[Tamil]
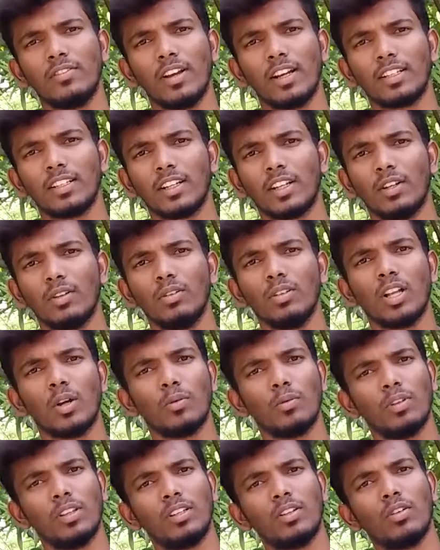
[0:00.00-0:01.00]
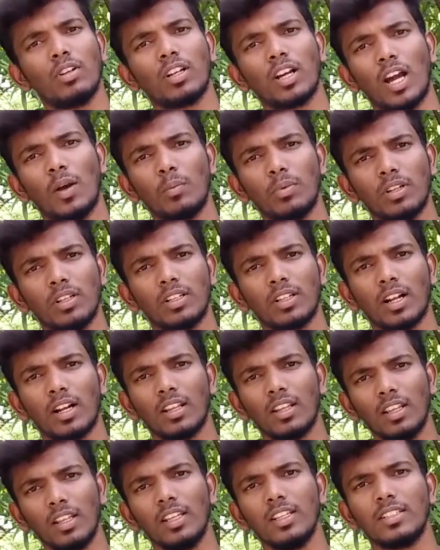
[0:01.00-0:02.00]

ஃபேக்டரையும் நம்ம வந்துட்டு ஒரு காம்பனண்ட்டுக்கானது